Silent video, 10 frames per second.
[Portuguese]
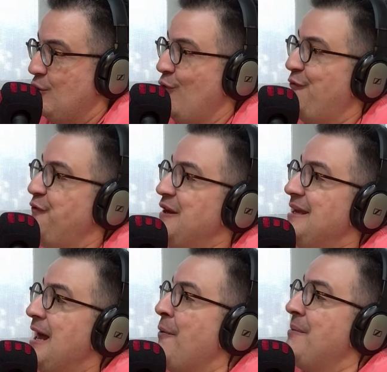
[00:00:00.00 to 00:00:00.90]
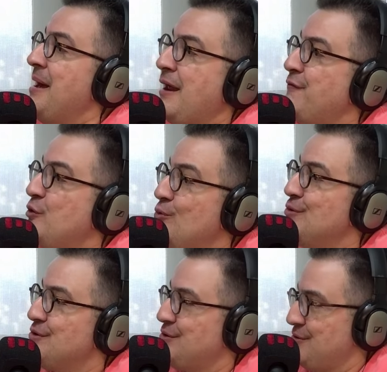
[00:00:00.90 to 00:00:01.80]
O final é
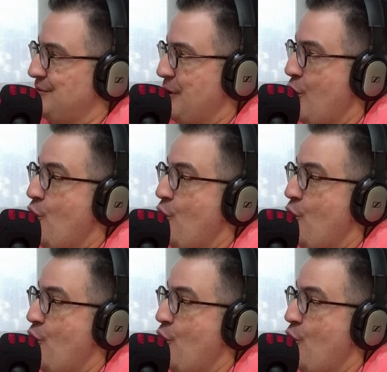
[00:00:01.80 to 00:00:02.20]
maravilhoso.